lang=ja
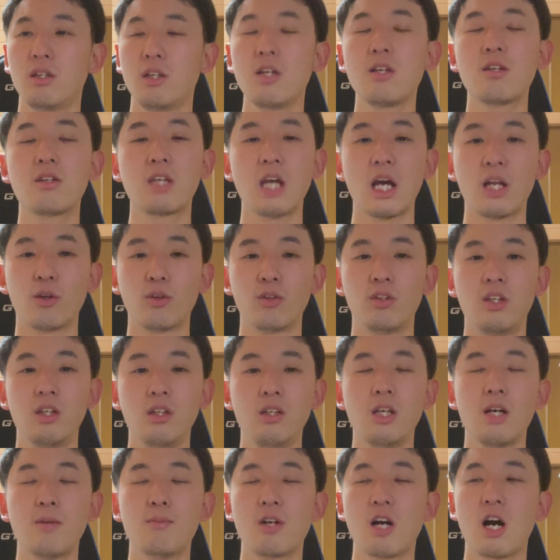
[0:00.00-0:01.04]
一件の
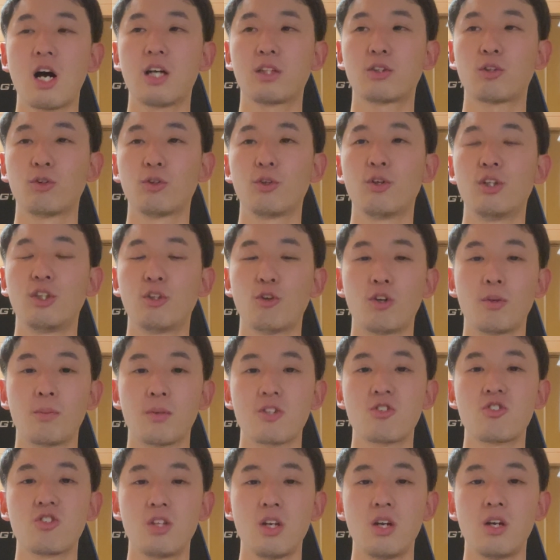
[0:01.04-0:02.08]
DM が届いており
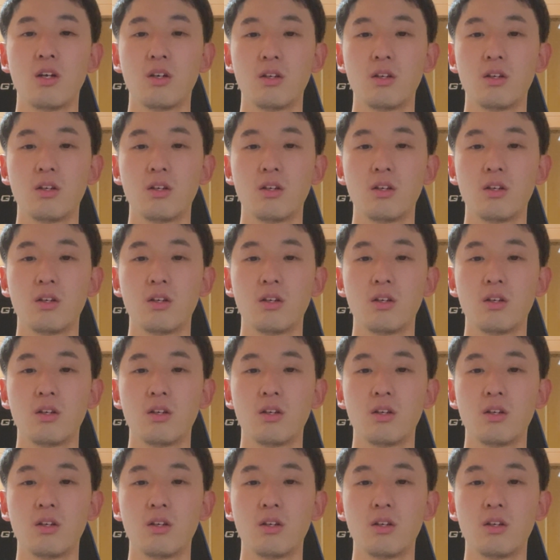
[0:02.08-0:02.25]
まして、